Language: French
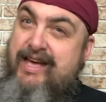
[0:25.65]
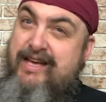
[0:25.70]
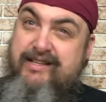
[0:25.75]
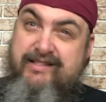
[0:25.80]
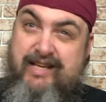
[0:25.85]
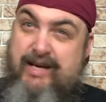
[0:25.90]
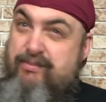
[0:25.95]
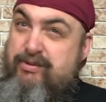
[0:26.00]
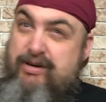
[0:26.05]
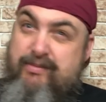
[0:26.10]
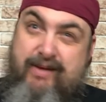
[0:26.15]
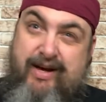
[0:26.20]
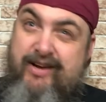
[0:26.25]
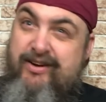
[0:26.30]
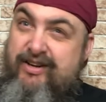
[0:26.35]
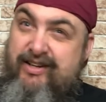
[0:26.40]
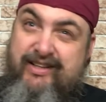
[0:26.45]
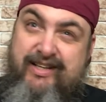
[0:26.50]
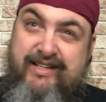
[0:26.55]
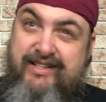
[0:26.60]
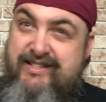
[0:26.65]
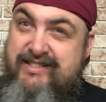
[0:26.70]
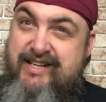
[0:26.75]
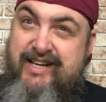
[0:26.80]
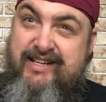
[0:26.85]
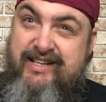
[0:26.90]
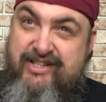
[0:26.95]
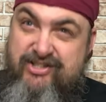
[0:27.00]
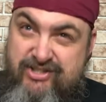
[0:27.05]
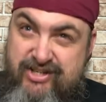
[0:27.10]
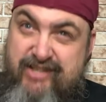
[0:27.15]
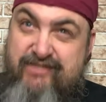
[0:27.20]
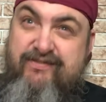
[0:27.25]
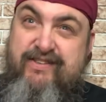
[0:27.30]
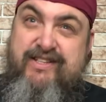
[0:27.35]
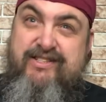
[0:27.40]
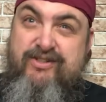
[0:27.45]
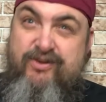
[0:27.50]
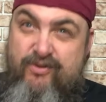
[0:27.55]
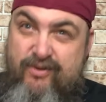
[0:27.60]
simplement en organisant les gens de
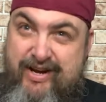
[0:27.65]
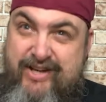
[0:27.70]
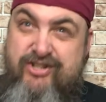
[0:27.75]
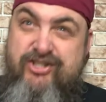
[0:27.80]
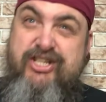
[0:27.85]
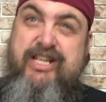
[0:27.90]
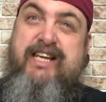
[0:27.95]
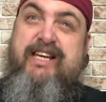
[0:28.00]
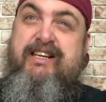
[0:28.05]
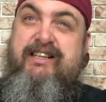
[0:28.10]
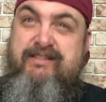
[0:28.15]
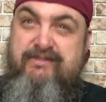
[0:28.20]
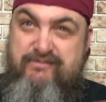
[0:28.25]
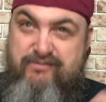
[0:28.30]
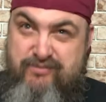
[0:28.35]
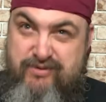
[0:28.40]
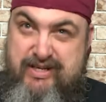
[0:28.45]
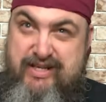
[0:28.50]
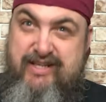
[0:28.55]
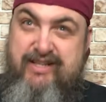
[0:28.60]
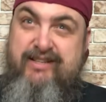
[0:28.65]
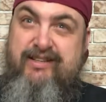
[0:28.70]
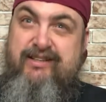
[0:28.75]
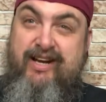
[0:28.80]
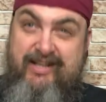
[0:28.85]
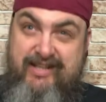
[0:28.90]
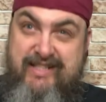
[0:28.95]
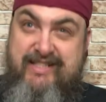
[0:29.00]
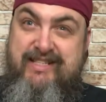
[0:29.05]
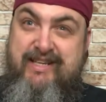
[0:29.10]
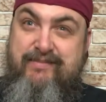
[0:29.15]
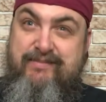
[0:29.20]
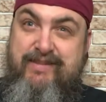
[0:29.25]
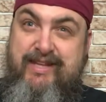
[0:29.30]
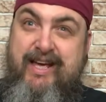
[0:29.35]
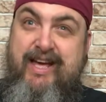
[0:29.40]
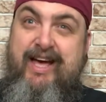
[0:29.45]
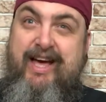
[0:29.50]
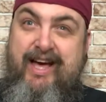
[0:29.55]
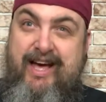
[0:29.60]
façon agile, puis en les
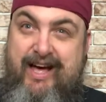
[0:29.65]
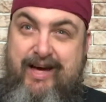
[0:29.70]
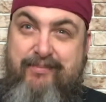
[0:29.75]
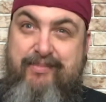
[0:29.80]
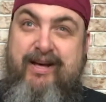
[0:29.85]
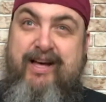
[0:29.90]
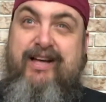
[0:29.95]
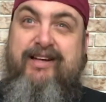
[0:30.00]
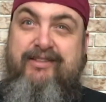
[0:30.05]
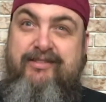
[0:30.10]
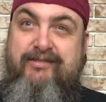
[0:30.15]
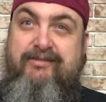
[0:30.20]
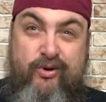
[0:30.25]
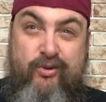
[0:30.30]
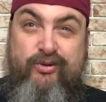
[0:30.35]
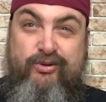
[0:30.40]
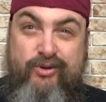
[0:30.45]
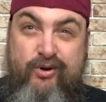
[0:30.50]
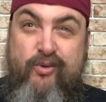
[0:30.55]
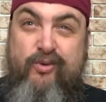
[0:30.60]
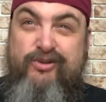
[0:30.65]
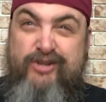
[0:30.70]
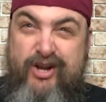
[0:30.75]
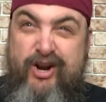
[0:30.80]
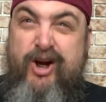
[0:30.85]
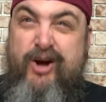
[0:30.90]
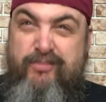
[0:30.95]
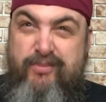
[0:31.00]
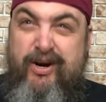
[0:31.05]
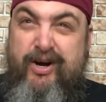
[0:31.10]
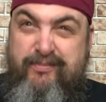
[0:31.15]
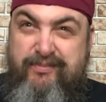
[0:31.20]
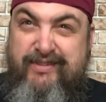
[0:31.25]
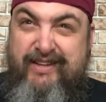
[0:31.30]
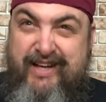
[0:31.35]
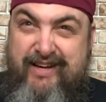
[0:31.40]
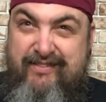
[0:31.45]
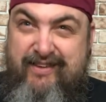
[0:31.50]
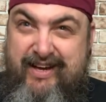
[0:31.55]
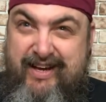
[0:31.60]
amenant à prendre contrôle de leur propre
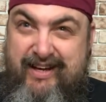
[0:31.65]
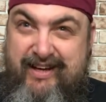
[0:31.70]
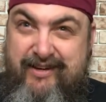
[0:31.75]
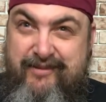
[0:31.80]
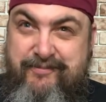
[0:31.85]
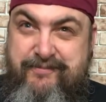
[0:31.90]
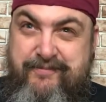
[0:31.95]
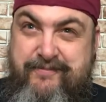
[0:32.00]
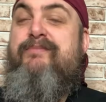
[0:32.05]
travail.